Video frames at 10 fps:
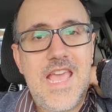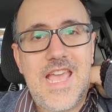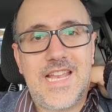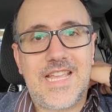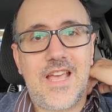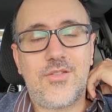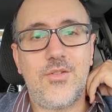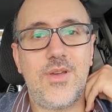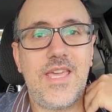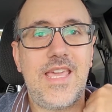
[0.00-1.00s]
el
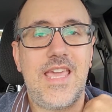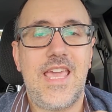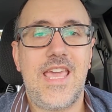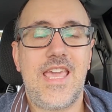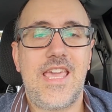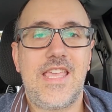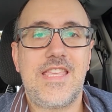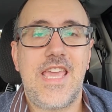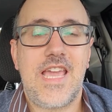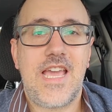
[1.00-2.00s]
caso es que eh,
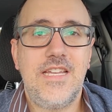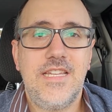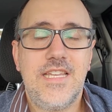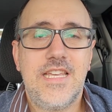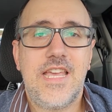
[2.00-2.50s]
llegan